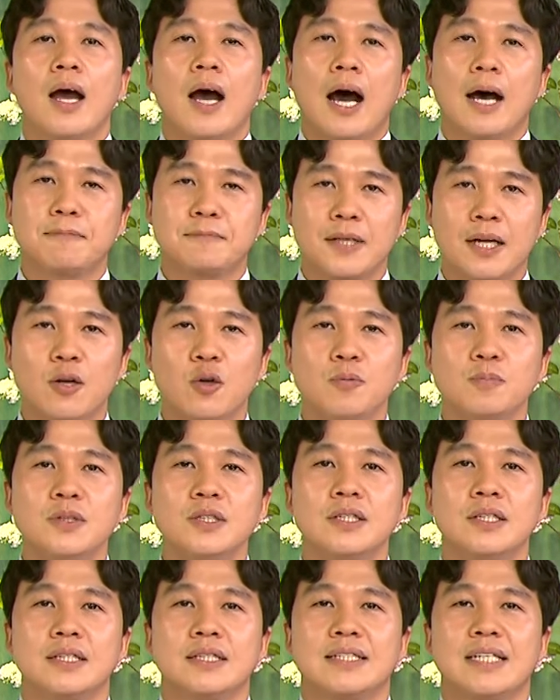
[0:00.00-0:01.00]

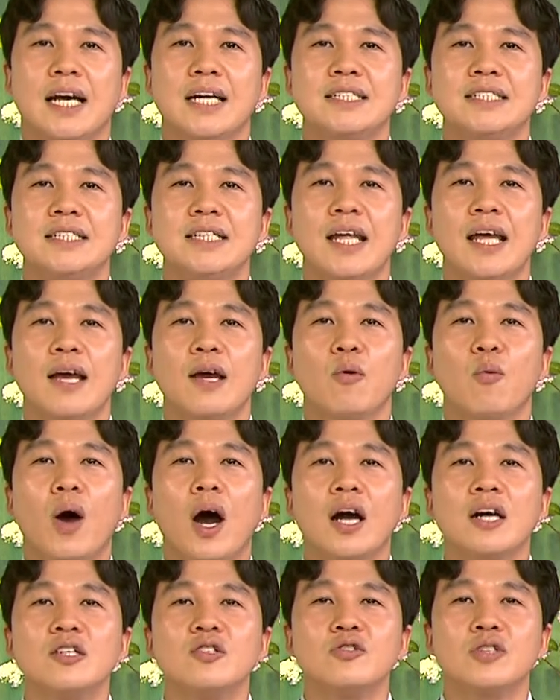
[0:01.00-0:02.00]
압살롬은 자신의
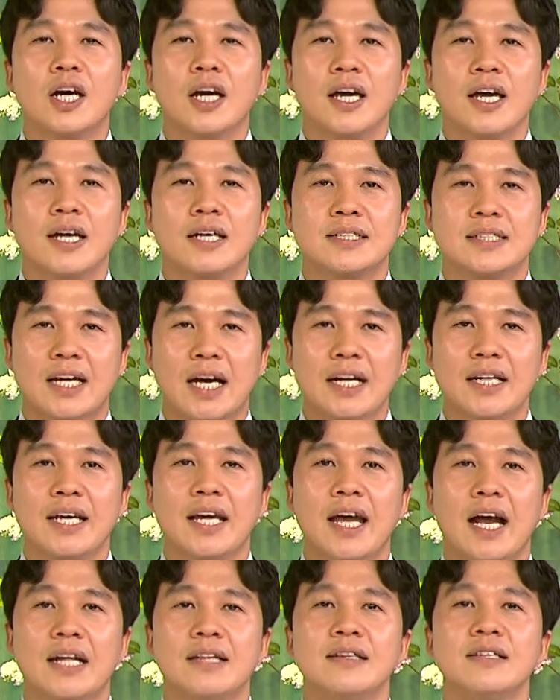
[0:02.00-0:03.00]
왕좌의
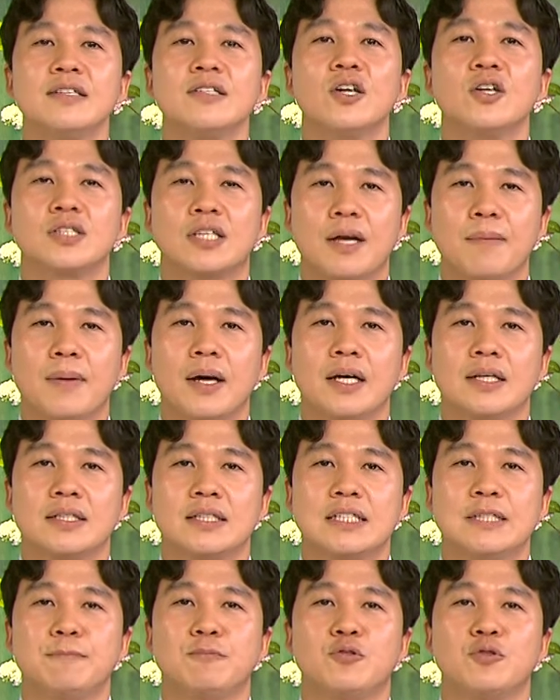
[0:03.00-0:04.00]
자리에 앉는
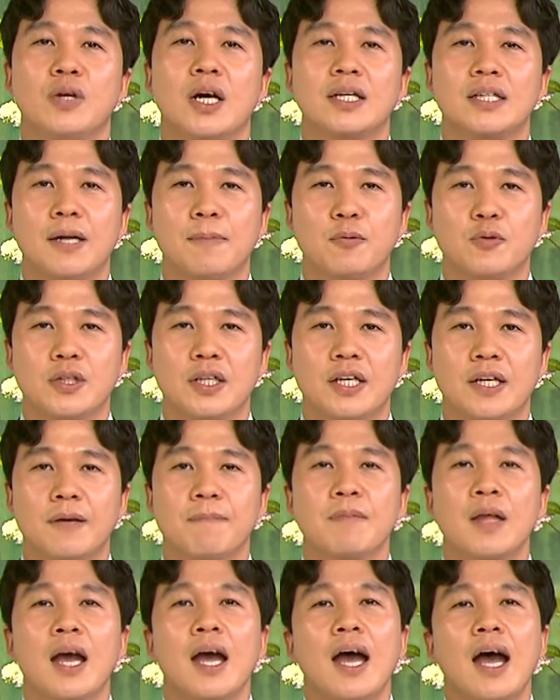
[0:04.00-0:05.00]
것에만 집중하다
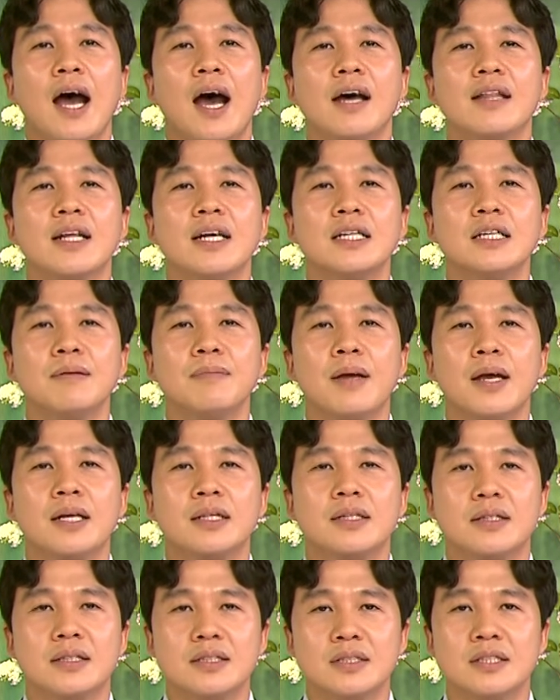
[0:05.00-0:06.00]
보니
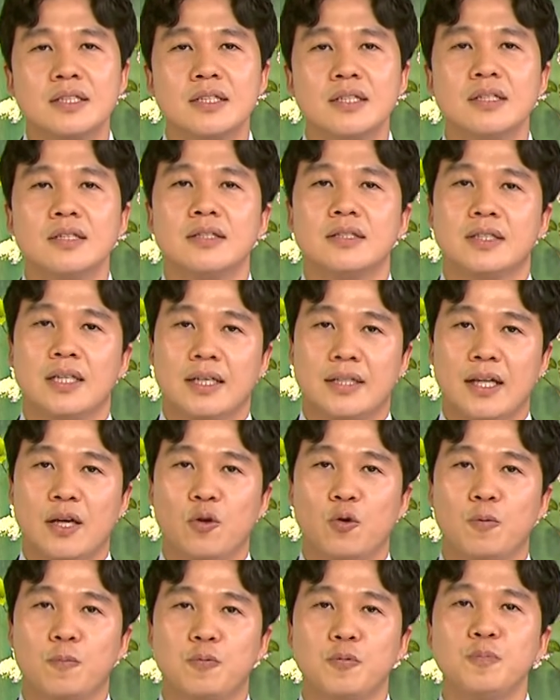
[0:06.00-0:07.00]
하나님의 뜻을
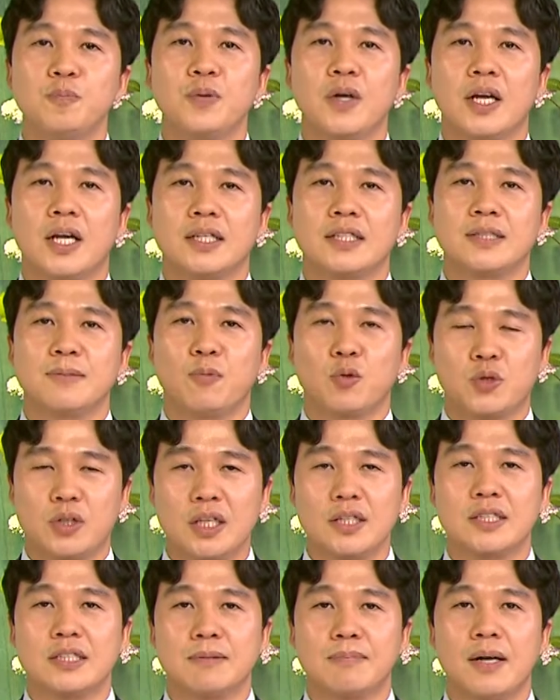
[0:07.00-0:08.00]
제대로 분별하지
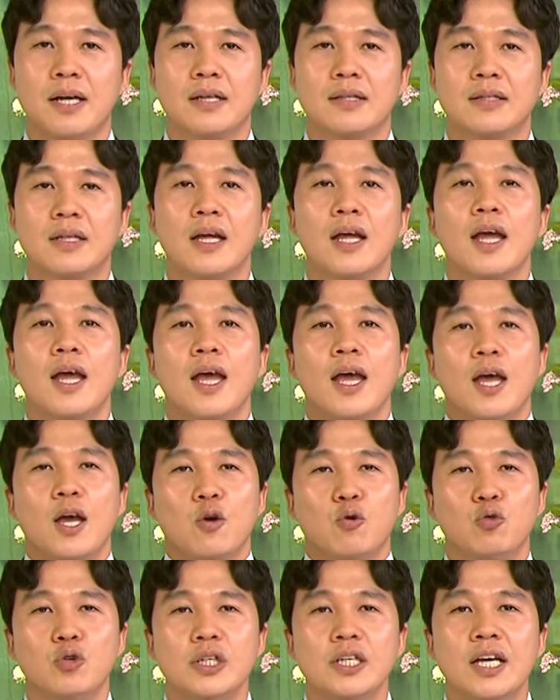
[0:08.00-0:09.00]
못했지만
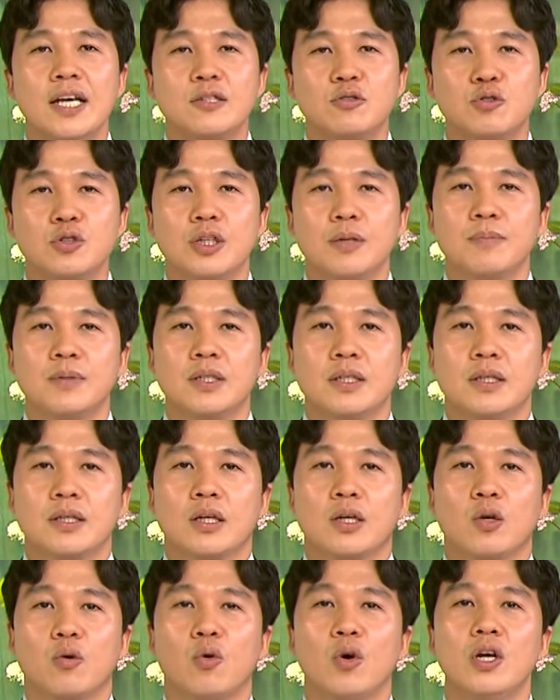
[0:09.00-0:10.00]
우리 예수님은
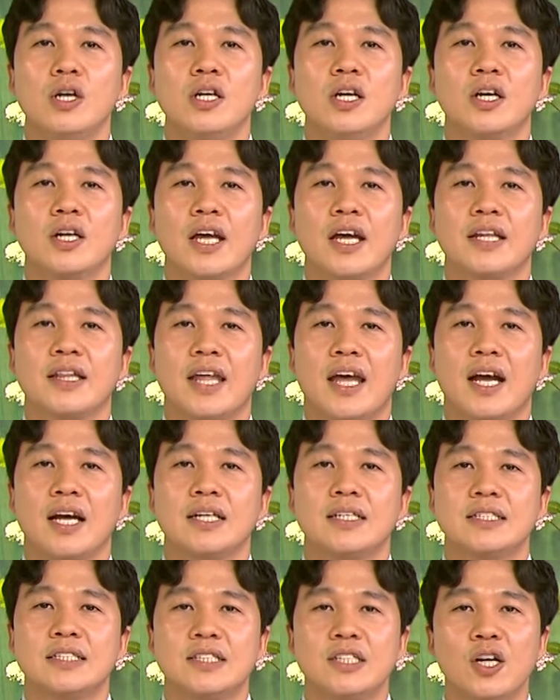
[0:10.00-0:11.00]
권력에
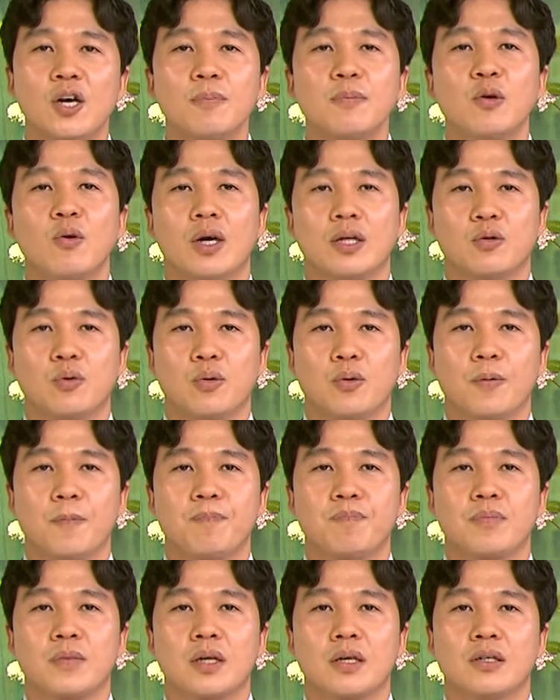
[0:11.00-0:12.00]
대한 시험이 와도
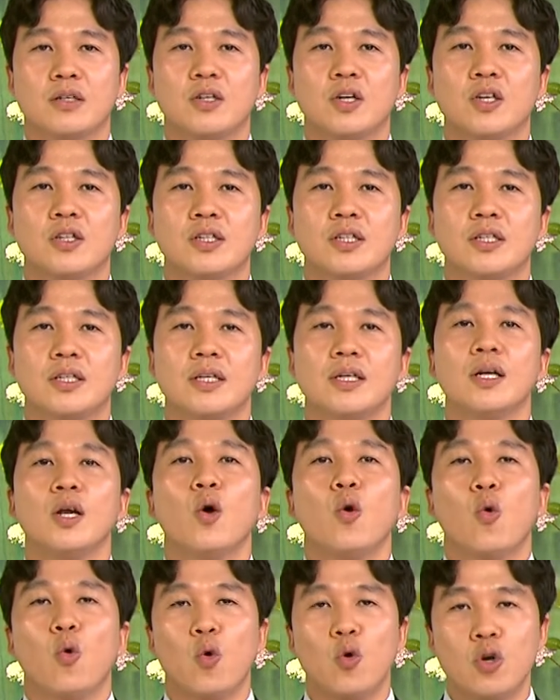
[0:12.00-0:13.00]
그것들을
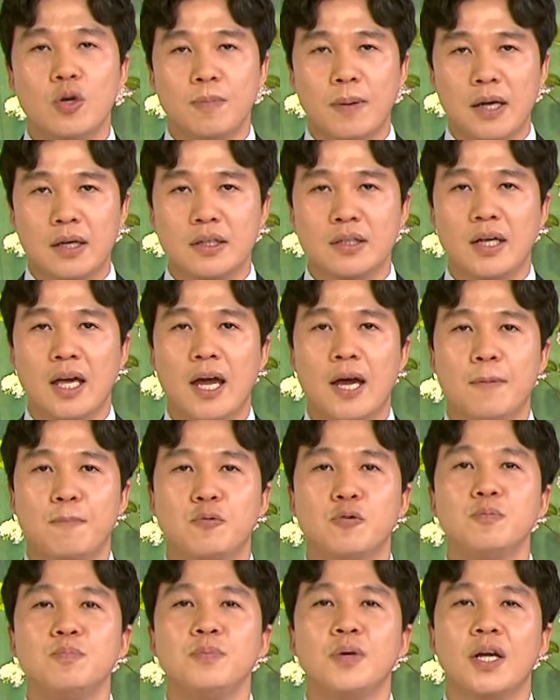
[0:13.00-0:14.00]
올바르게
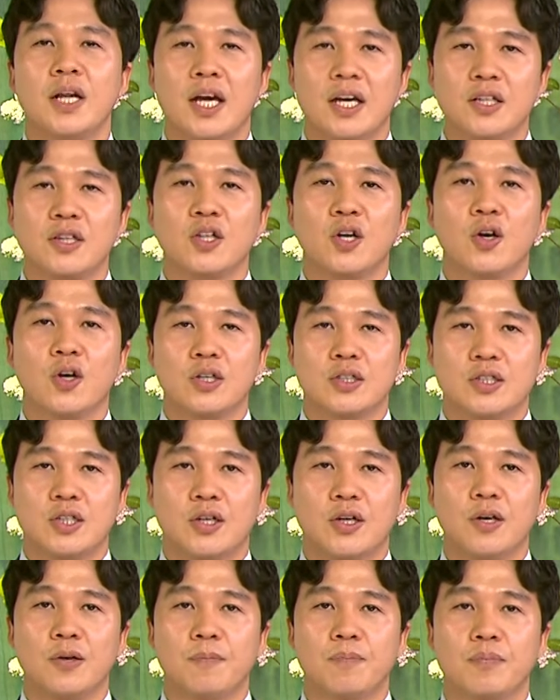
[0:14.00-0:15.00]
분별하였던
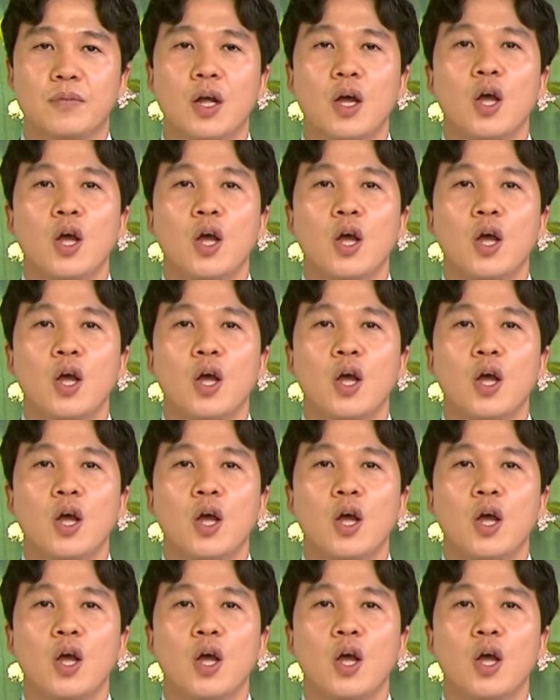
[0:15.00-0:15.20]
것처럼